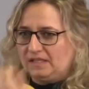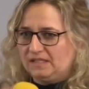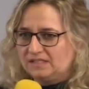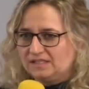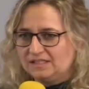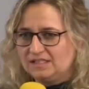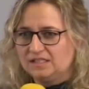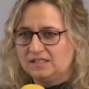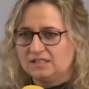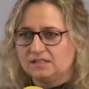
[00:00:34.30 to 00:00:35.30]
Ist das
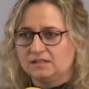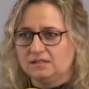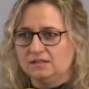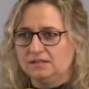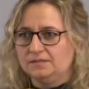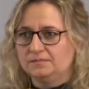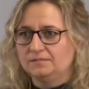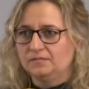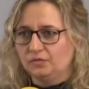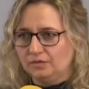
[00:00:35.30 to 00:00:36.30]
nicht ähm,
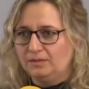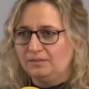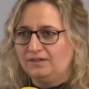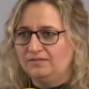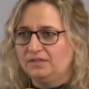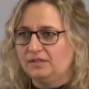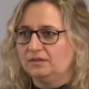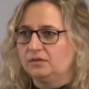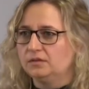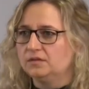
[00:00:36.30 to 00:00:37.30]
wunderbar, wie
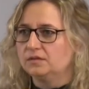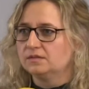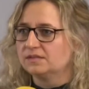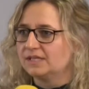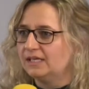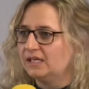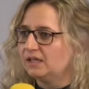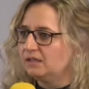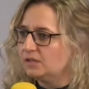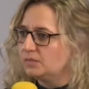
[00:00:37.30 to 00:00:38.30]
Gott seine
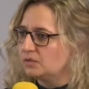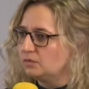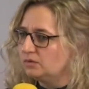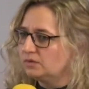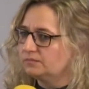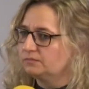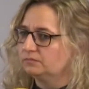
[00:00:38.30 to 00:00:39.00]
Kinder besucht?